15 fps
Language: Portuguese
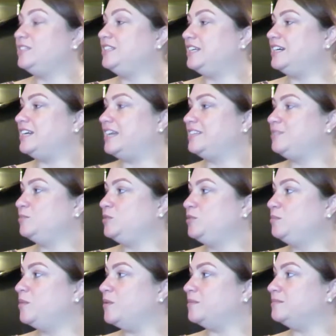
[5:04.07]
de internet
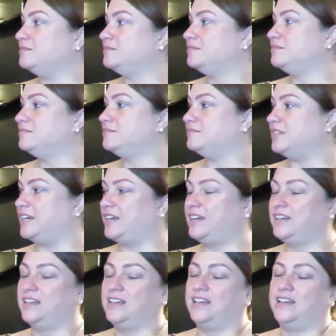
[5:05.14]
muito bom,
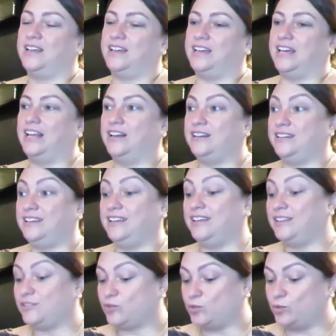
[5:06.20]
né? Ela,
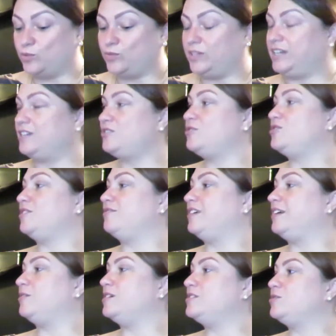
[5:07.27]
e tudo isso já
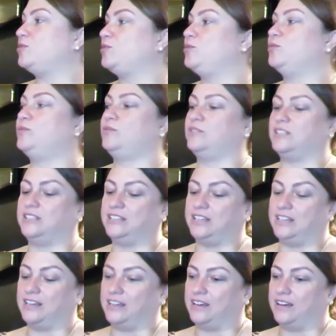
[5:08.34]
vem com a estrutura
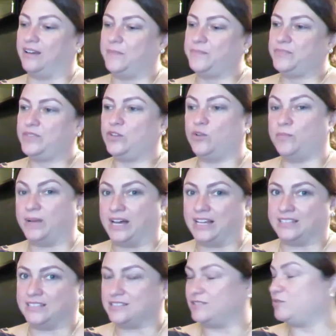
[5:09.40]
de
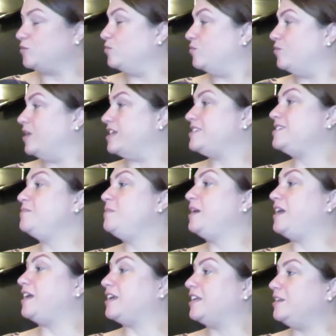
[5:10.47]
tomadas com
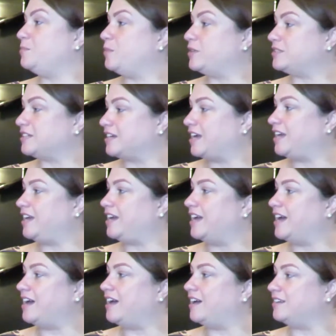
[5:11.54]
USB que ele possa
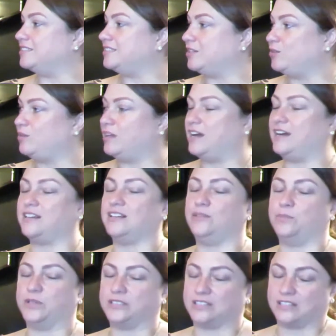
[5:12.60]
carregar celular, que
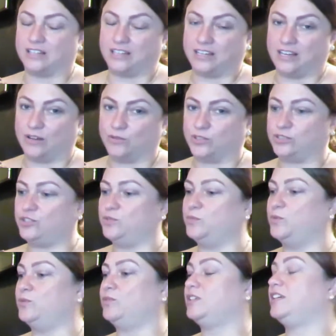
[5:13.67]
ele possa carregar o
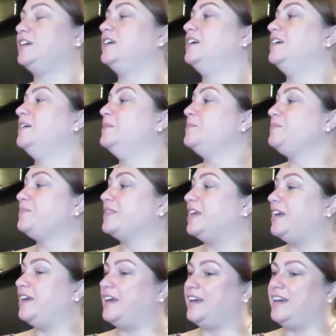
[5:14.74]
notebook.
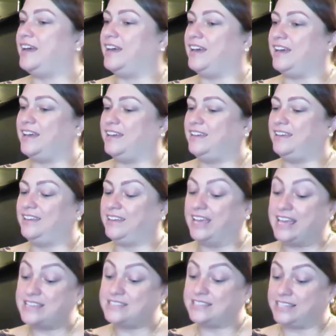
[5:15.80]
É,
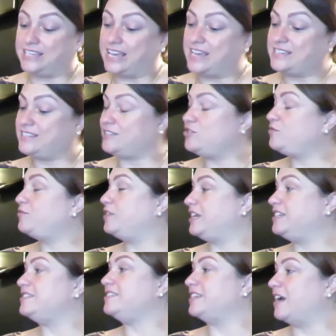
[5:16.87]
e, esse, e esse
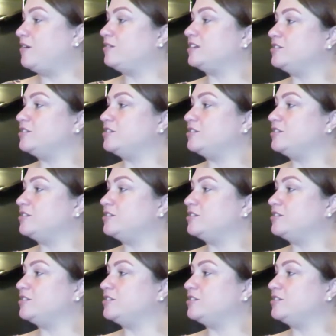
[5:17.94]
diferencial